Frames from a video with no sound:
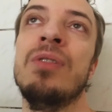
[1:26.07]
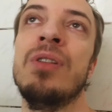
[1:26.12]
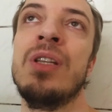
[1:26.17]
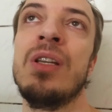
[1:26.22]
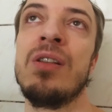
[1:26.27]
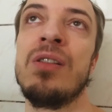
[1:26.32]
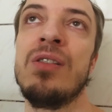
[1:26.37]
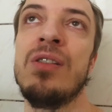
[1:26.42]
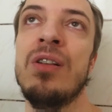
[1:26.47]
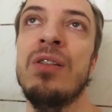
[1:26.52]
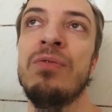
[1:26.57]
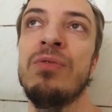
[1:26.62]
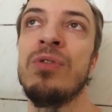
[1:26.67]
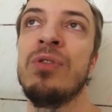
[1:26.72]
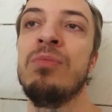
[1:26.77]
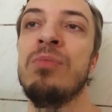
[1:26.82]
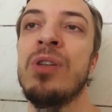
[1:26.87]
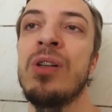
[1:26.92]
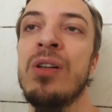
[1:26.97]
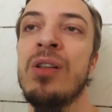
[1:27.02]
я с
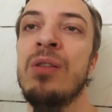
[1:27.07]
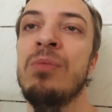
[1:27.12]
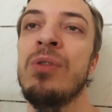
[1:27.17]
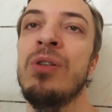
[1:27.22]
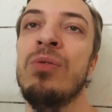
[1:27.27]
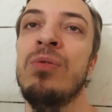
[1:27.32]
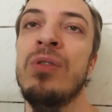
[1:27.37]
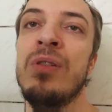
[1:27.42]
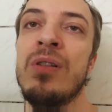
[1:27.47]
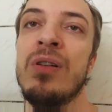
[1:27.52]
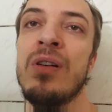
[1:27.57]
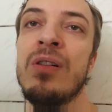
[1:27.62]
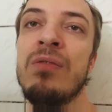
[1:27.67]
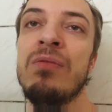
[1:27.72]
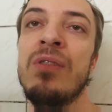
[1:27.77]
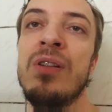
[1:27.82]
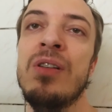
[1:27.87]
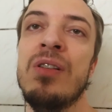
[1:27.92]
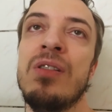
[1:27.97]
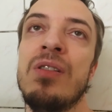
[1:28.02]
телефоном так и не могу никак
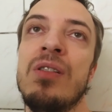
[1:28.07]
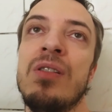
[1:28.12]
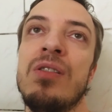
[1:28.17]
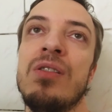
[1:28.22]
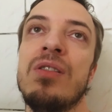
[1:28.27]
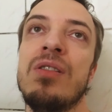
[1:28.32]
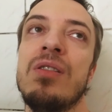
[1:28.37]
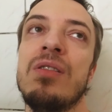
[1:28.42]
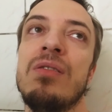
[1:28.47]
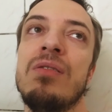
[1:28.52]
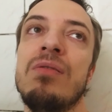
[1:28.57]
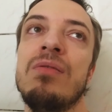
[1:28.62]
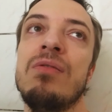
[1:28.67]
выяснить,